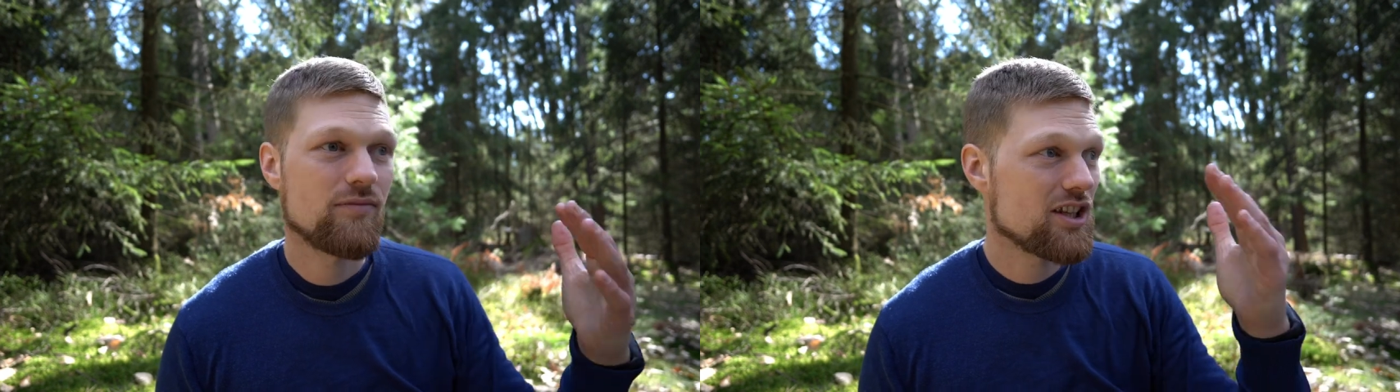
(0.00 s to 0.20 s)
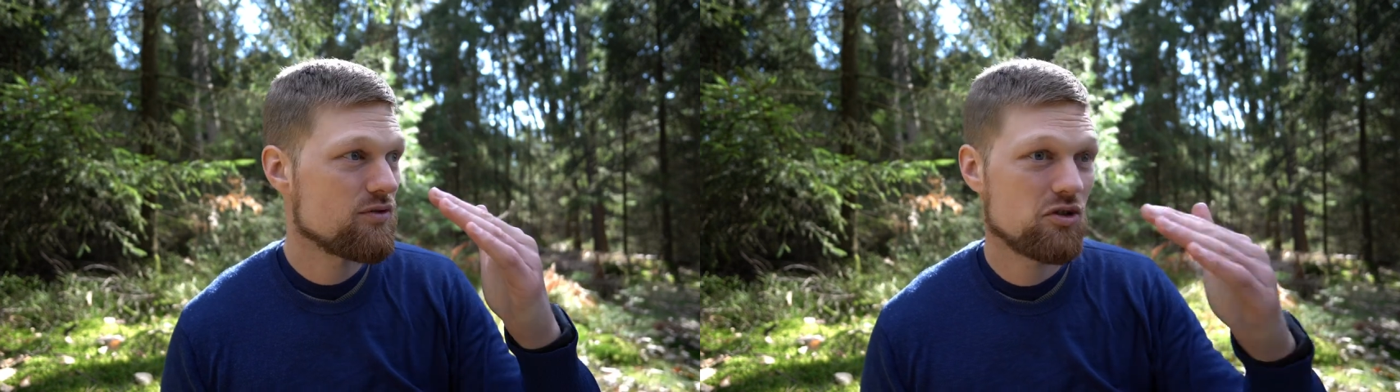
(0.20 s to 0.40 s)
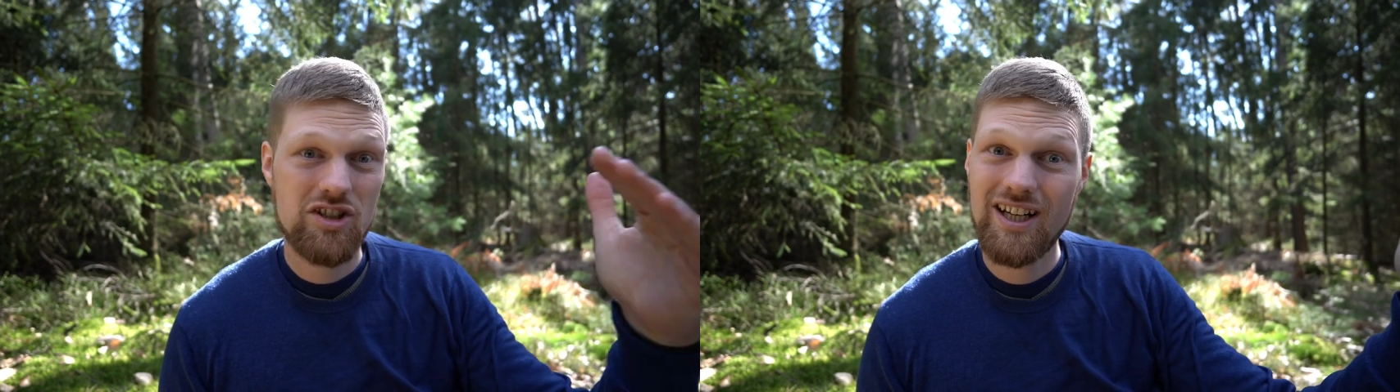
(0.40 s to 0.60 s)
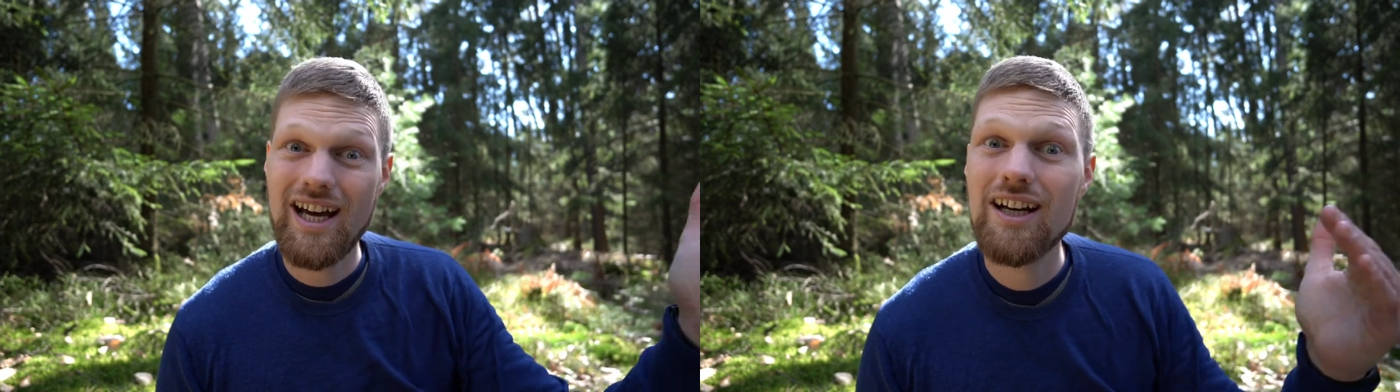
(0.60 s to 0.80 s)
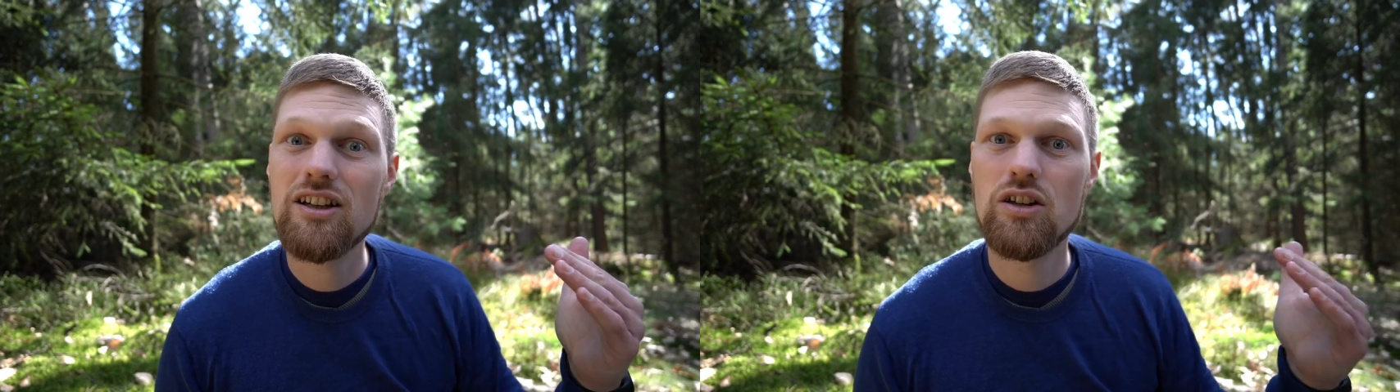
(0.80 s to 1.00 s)
dass wir uns an
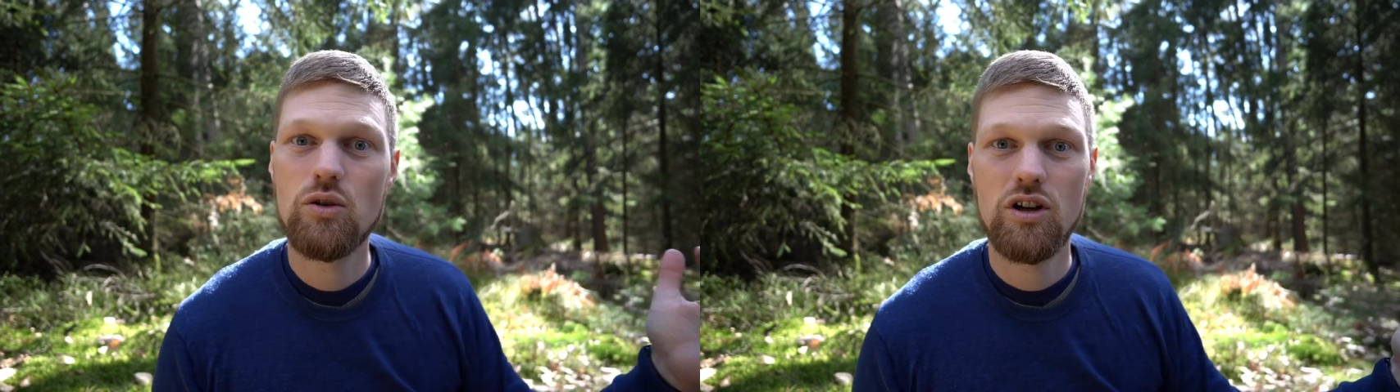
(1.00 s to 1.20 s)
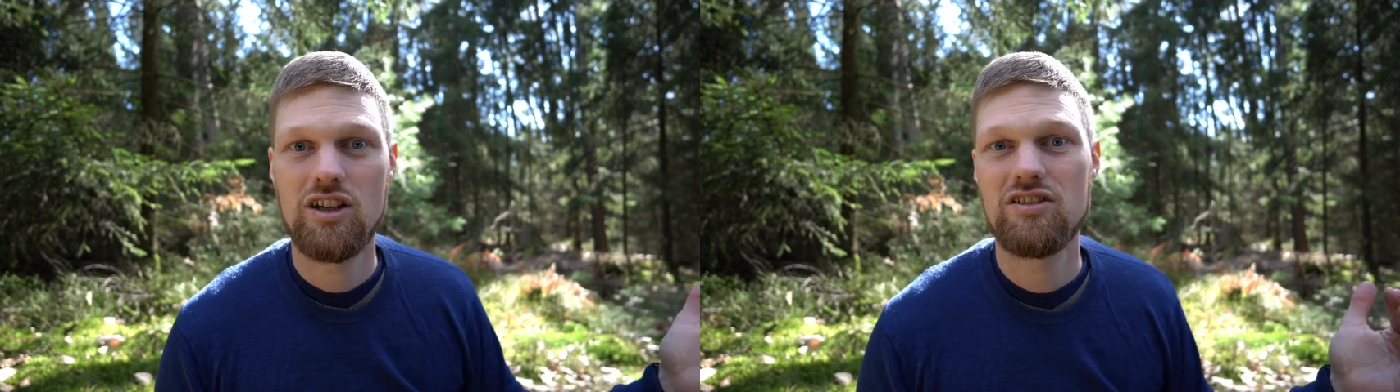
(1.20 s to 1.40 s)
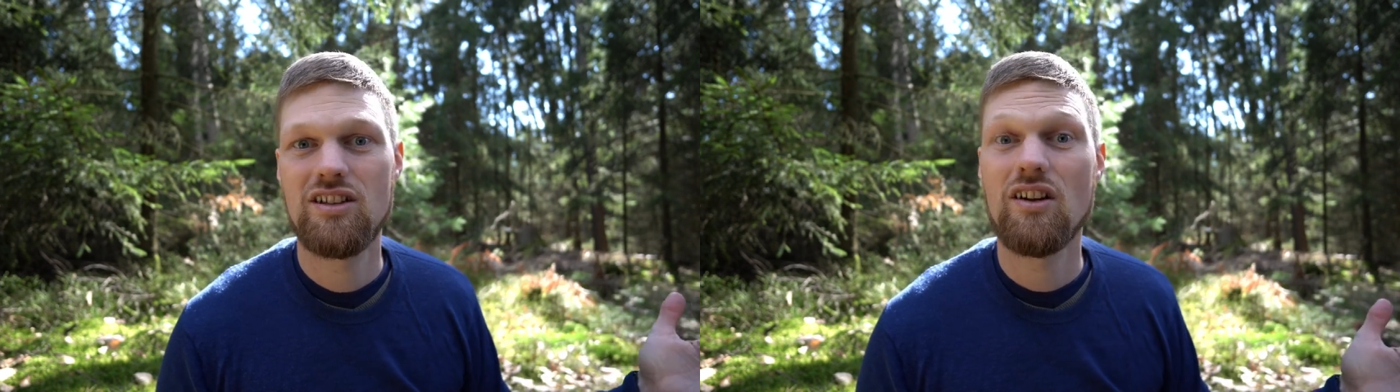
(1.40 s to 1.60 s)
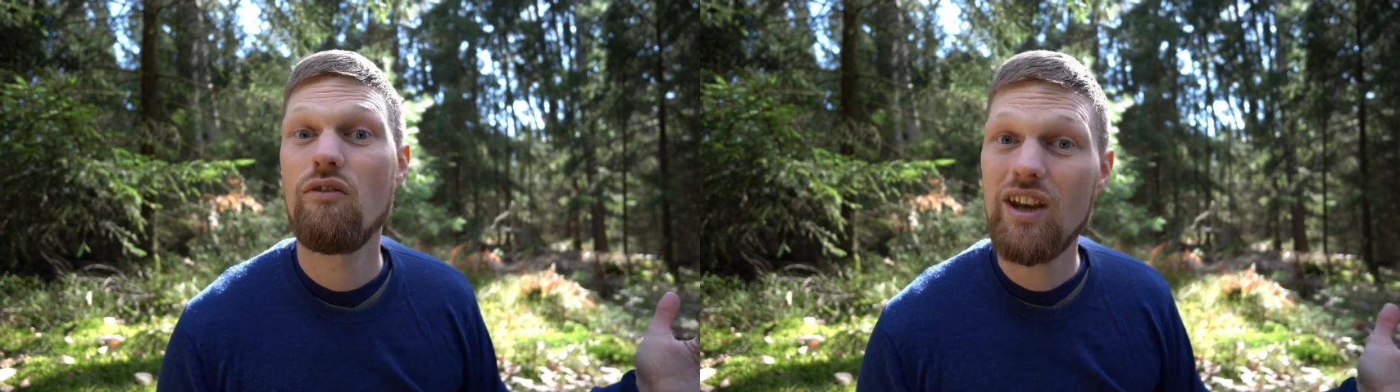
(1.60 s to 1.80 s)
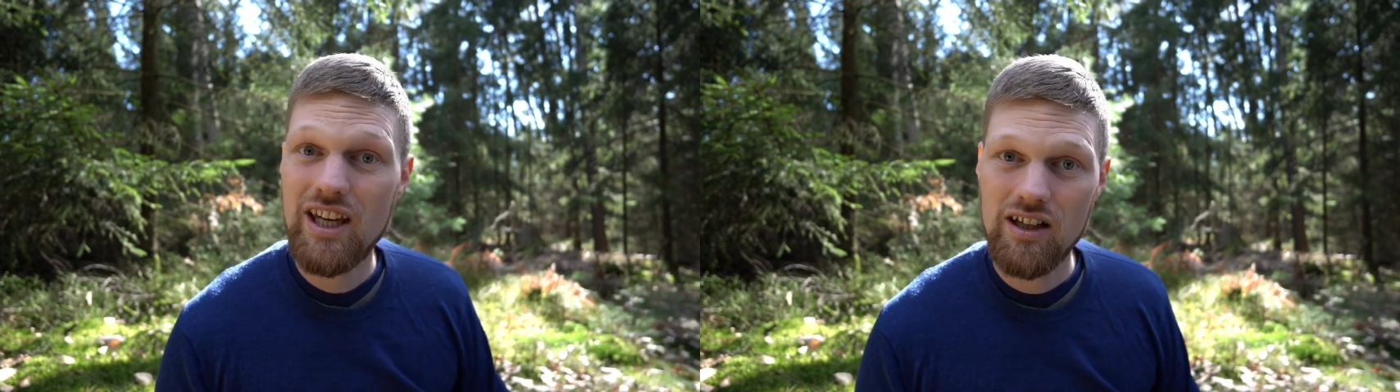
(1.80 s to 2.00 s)
anderen orientieren,
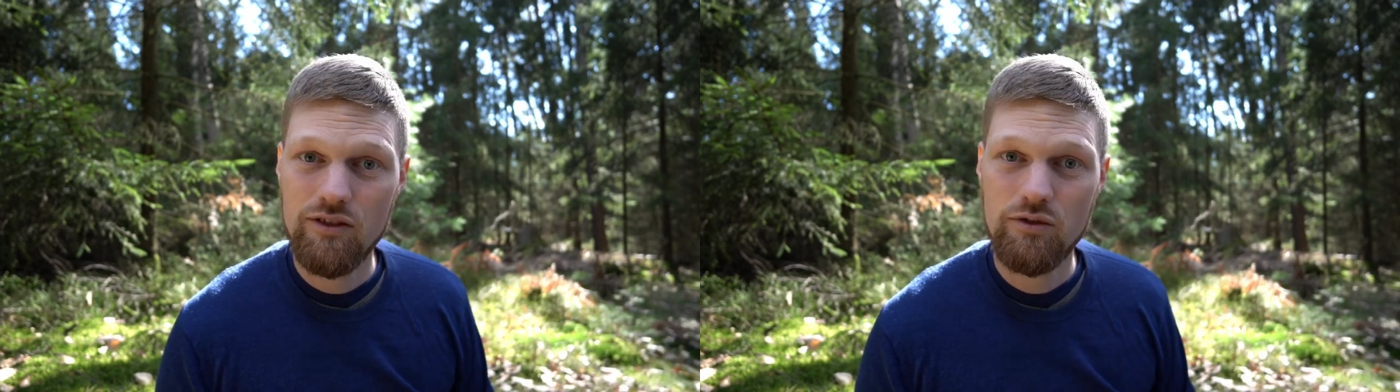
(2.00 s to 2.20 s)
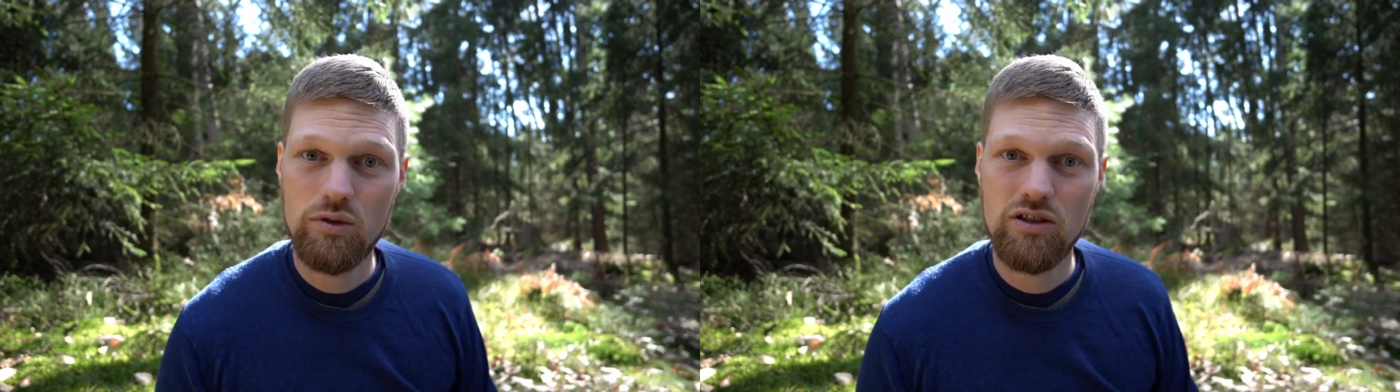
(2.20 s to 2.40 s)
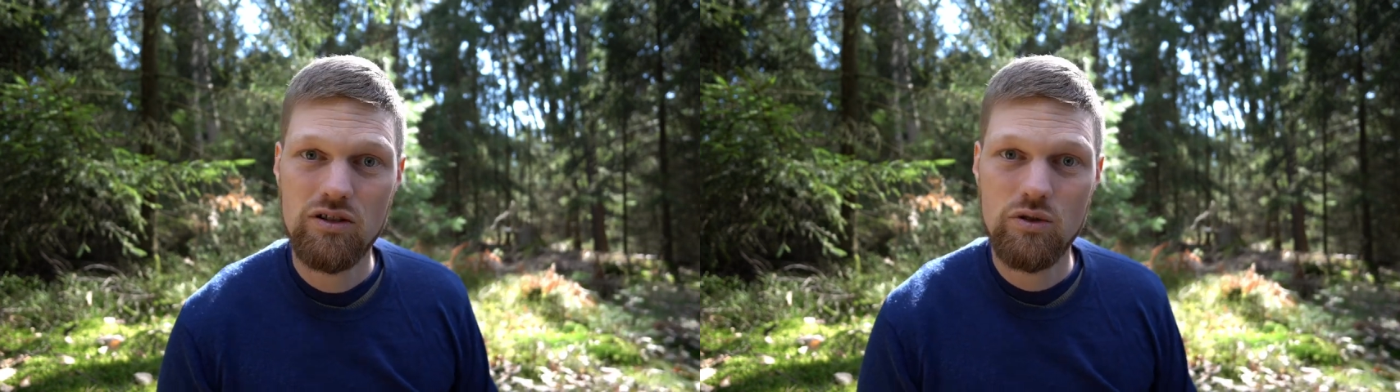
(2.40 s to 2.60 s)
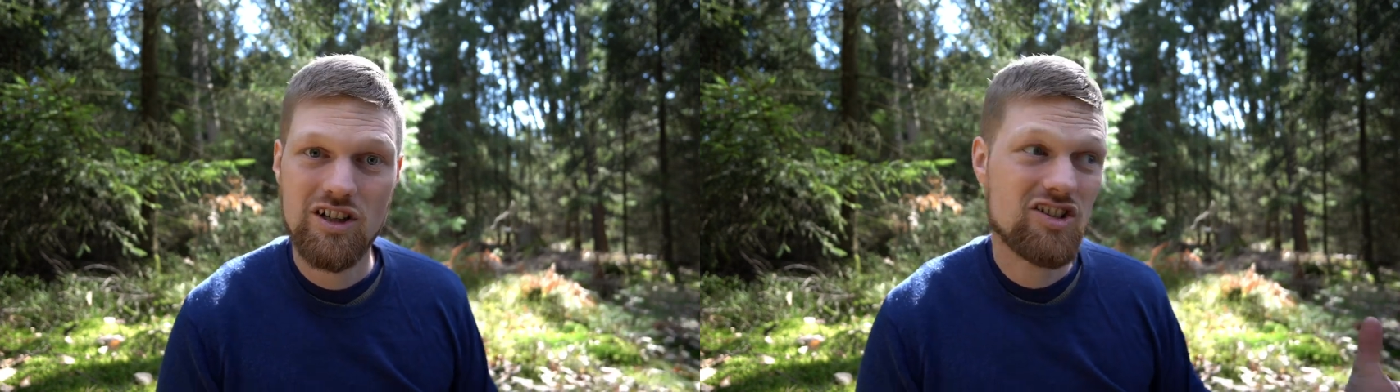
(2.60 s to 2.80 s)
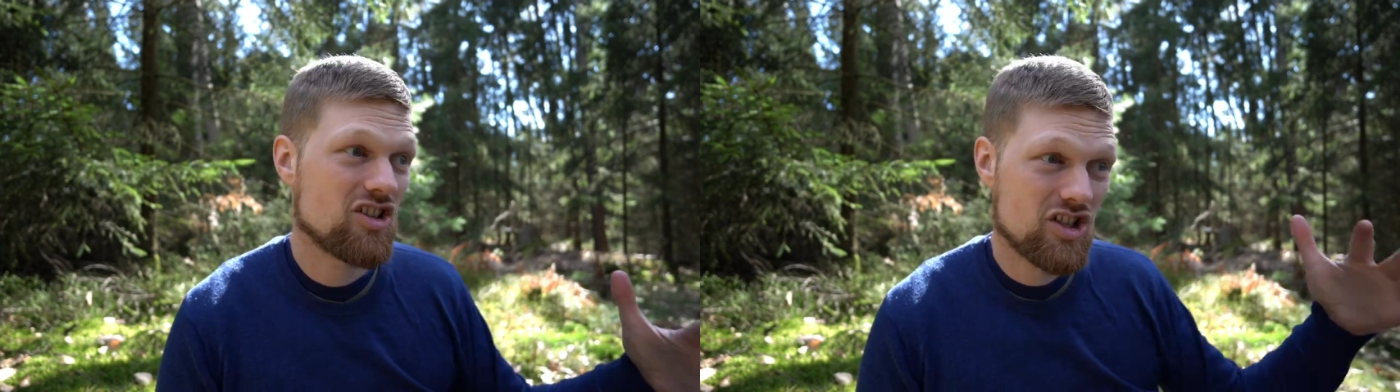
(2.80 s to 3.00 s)
die weniger fühlen oder
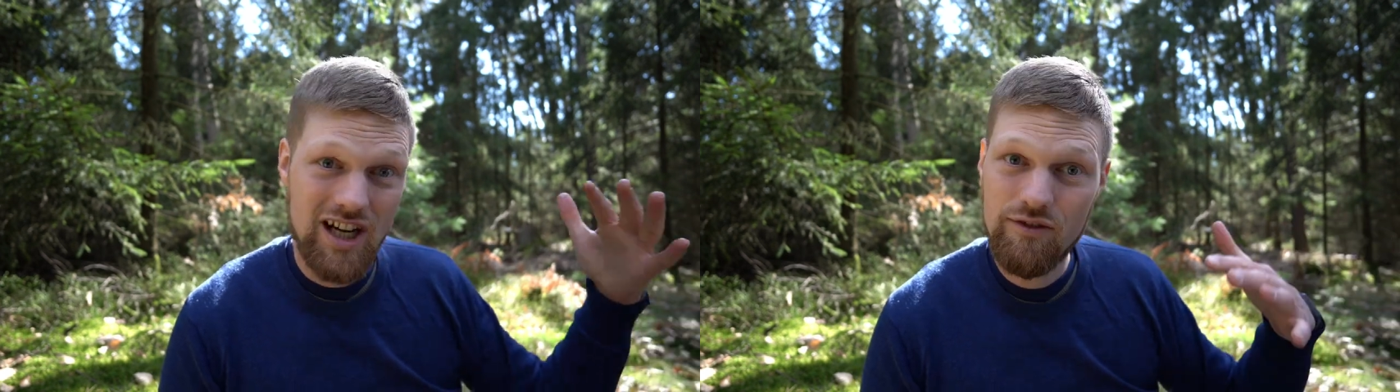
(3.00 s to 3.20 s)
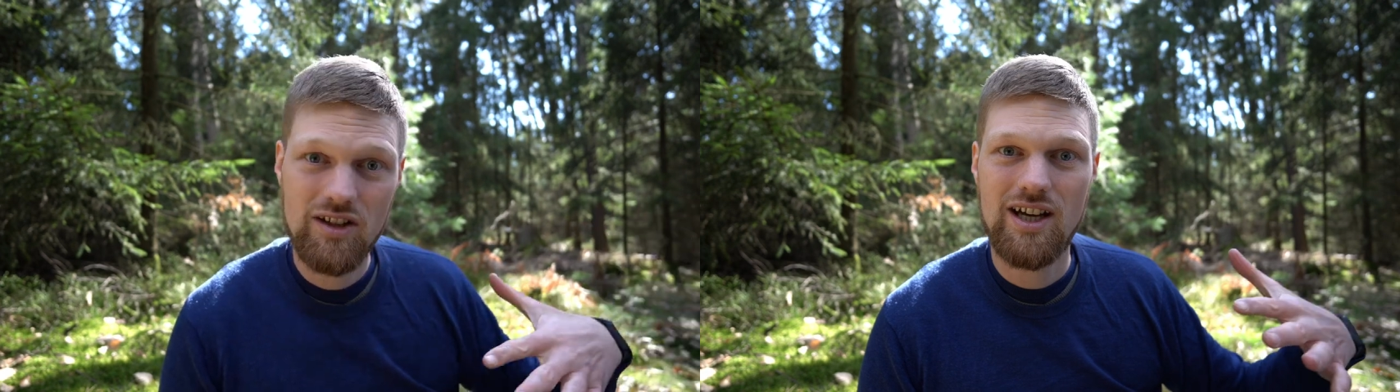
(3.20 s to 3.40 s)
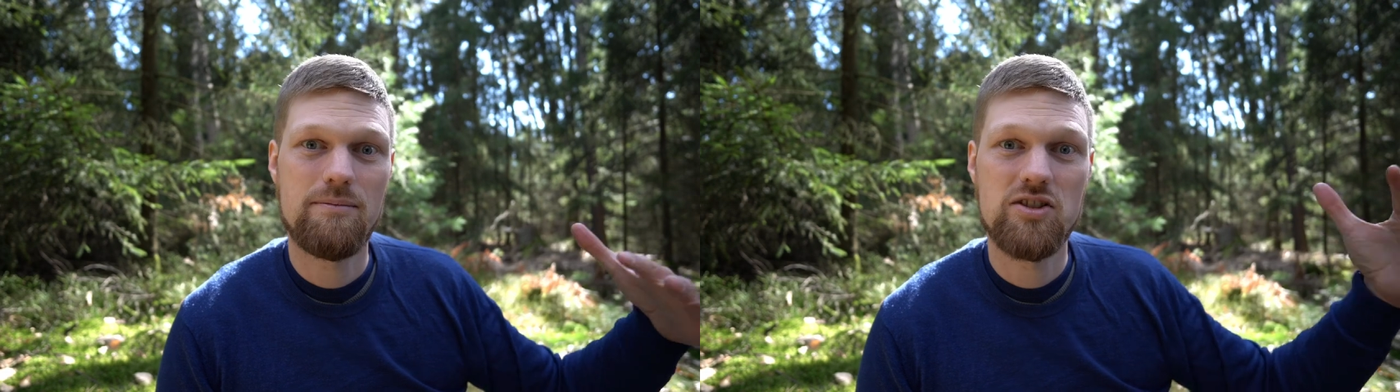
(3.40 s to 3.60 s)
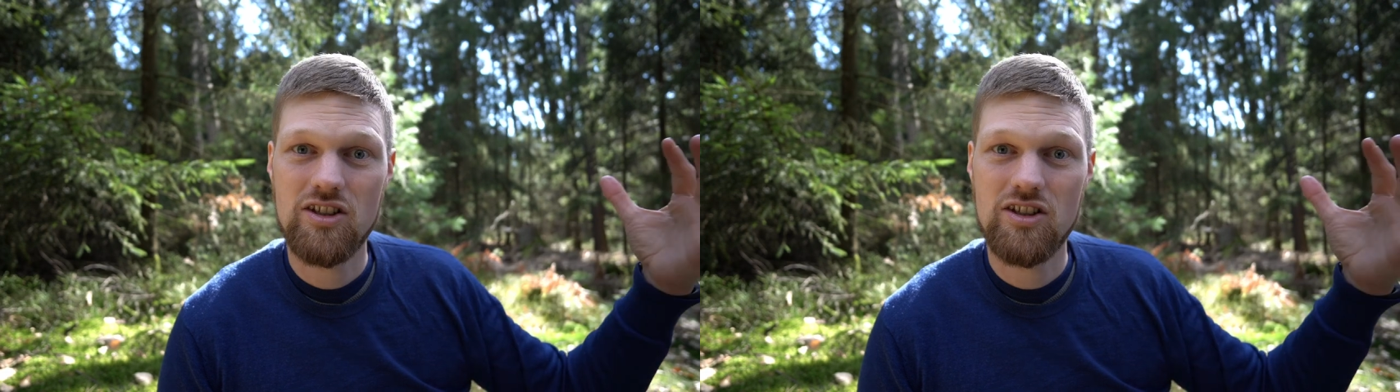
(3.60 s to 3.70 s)
die es geschafft haben,